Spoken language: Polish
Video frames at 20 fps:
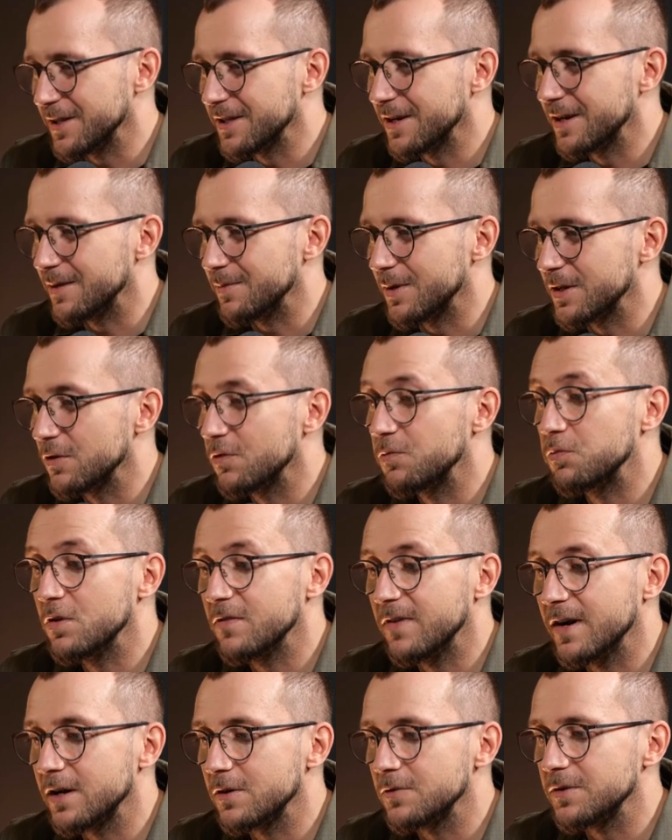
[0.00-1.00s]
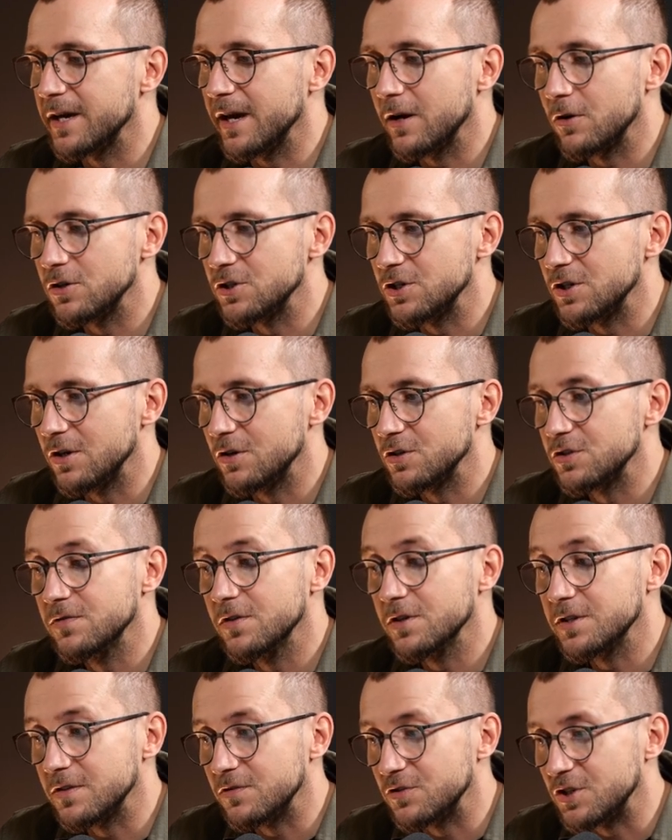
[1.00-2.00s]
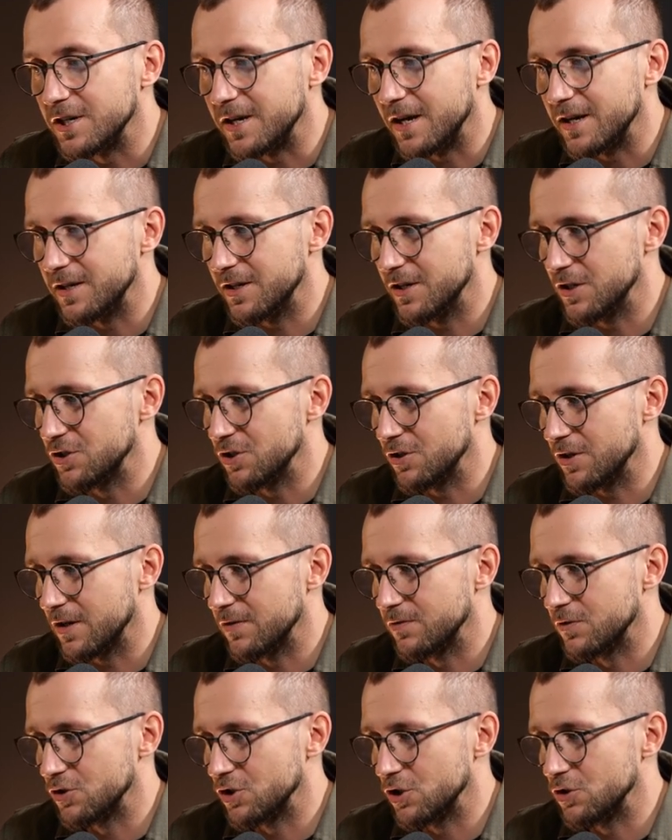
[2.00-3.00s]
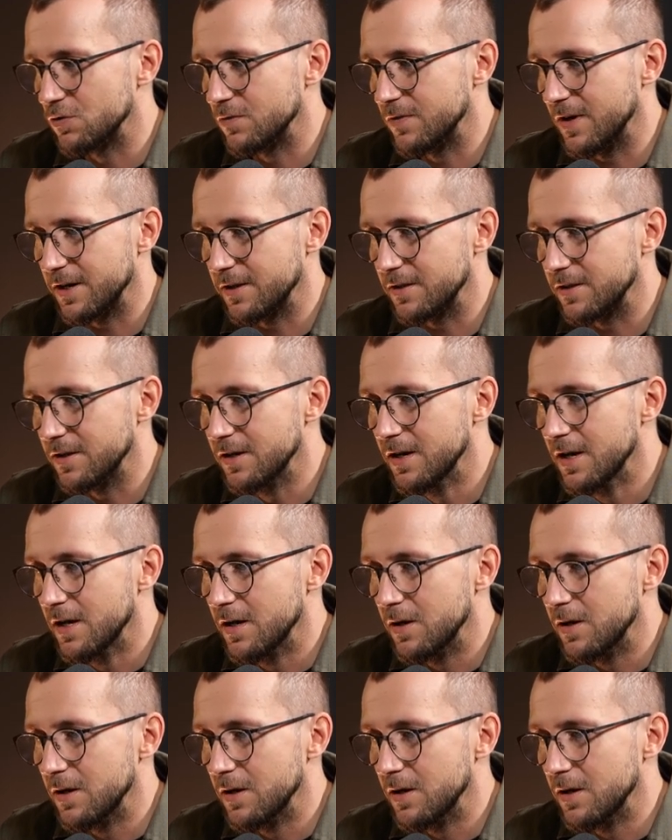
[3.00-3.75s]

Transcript: Zmiany klimatu wpływają na jakość i ilość wody w rzekach i jeziorach w dorzeczu Warty.